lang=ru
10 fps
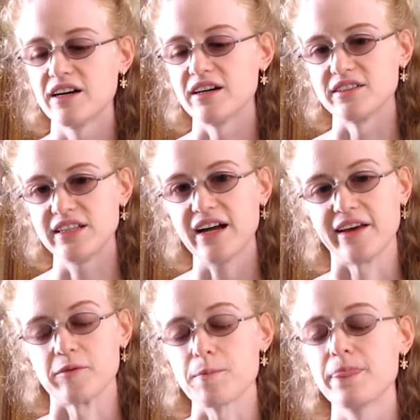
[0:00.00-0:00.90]
А,
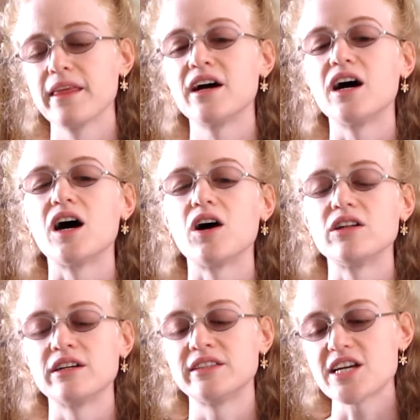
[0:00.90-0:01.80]
далее.
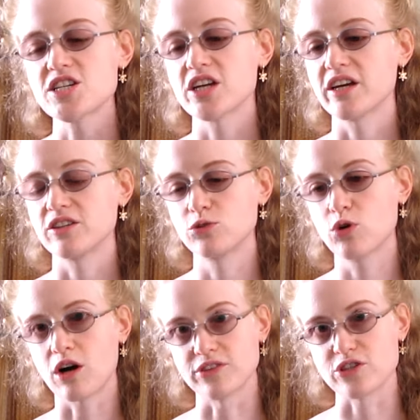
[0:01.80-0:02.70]
Наши
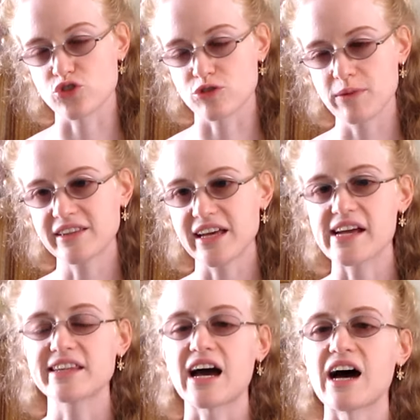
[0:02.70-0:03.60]
духовые инструменты –
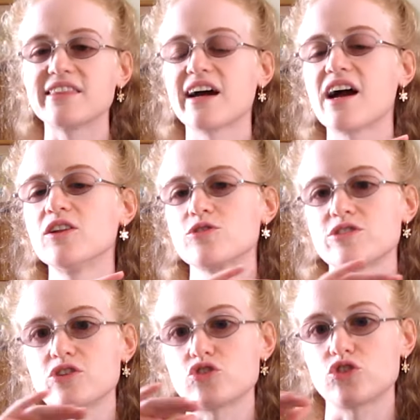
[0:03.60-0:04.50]
это
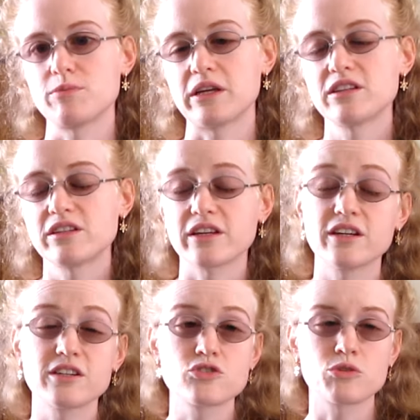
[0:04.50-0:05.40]
одноголосные инструменты,
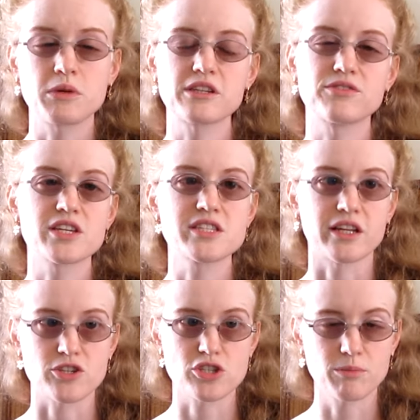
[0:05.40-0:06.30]
таких инструментов
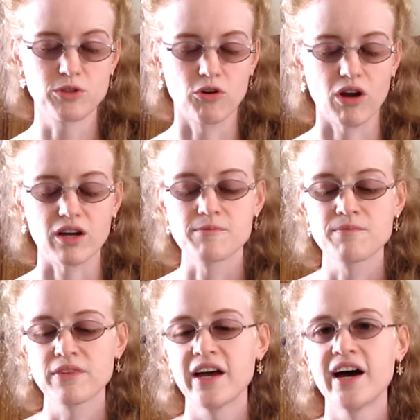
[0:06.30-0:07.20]
достаточно много.
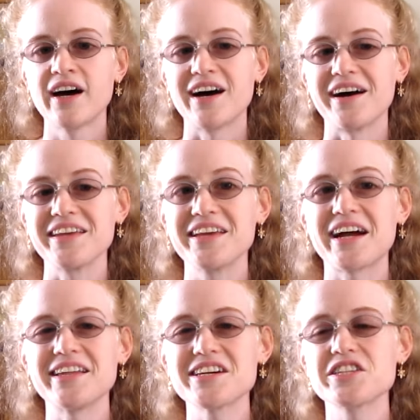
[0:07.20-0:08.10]
А, и,
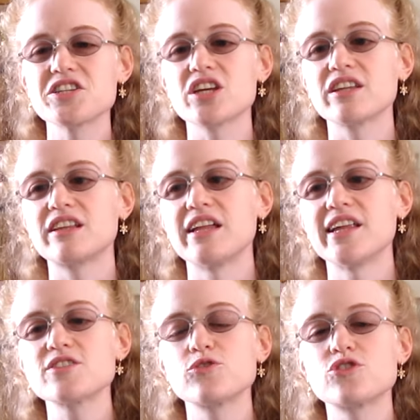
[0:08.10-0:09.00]
конечно же, для
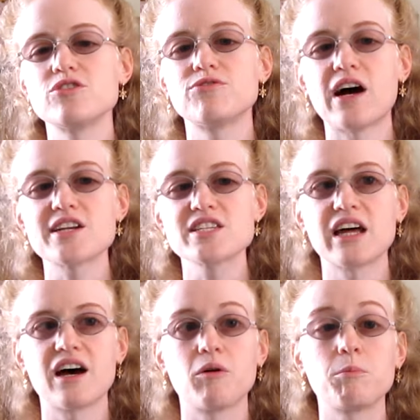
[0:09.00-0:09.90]
нас очень
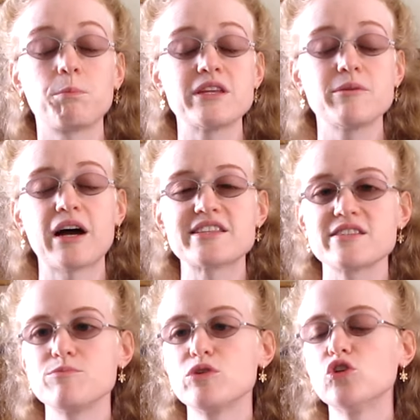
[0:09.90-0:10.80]
важно понимать
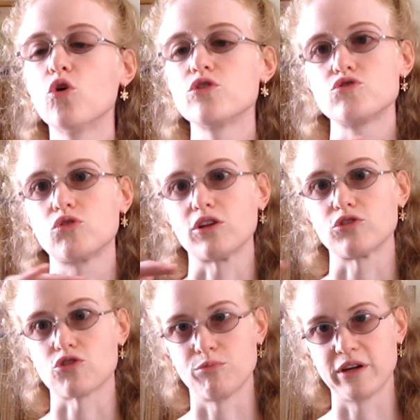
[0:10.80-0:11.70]
мелодию,
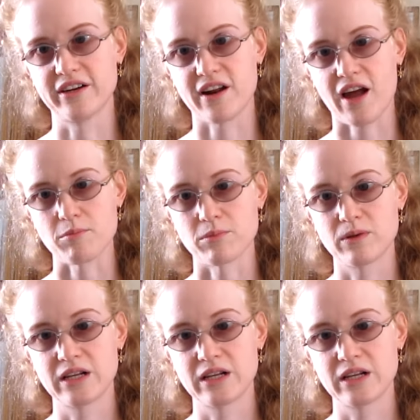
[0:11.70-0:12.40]
которую мы играем.